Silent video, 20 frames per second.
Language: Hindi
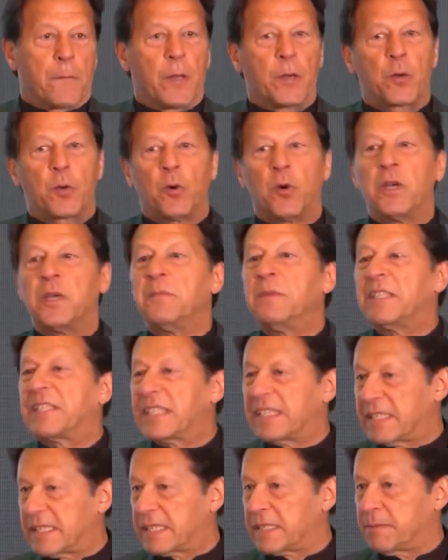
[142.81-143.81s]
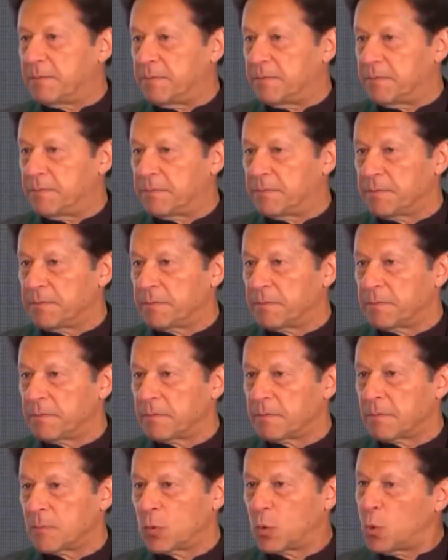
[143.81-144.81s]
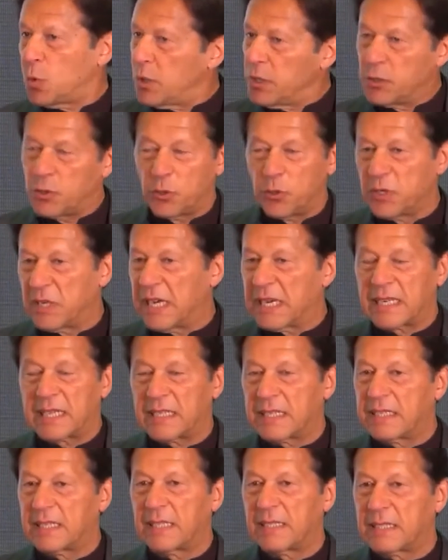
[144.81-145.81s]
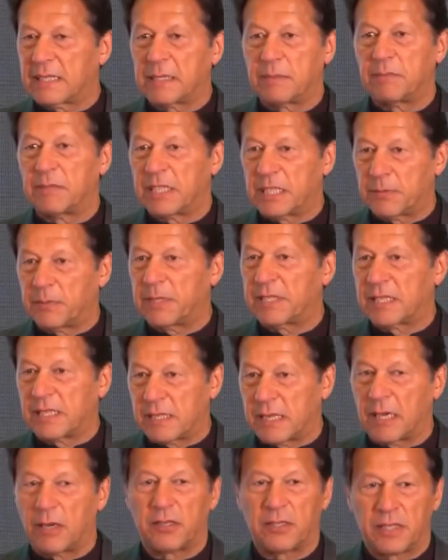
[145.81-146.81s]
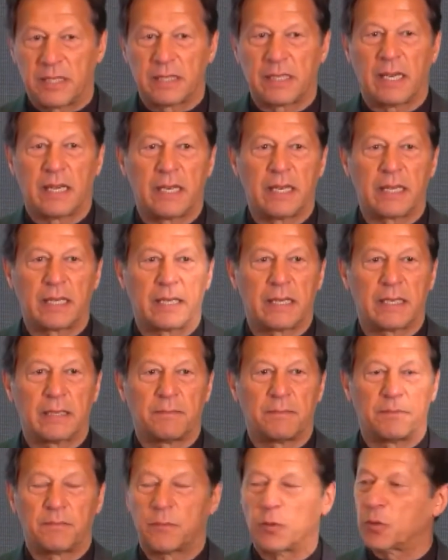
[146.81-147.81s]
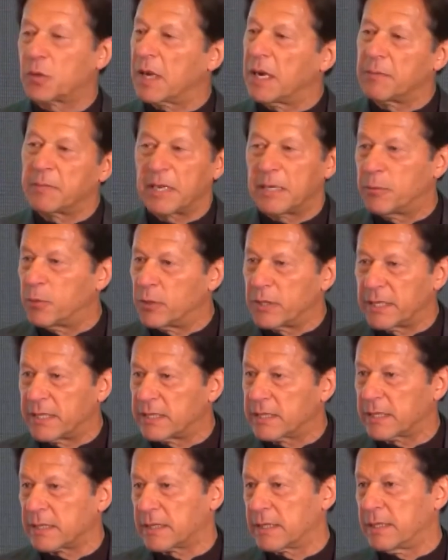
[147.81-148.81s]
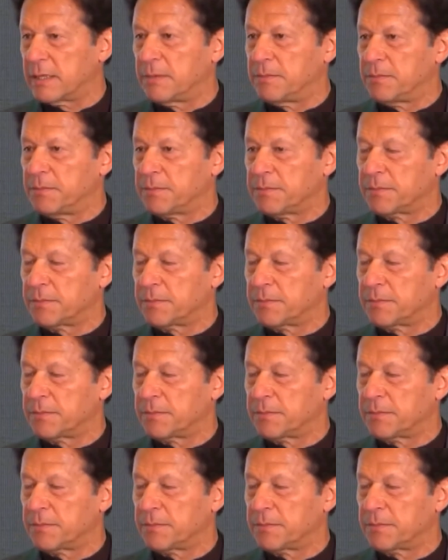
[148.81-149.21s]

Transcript: कि कोई भी सिस्टम कोई दुनिया का सिस्टम जिसमें सजा और जजा नहीं है वो कामयाब हो ही नहीं सकता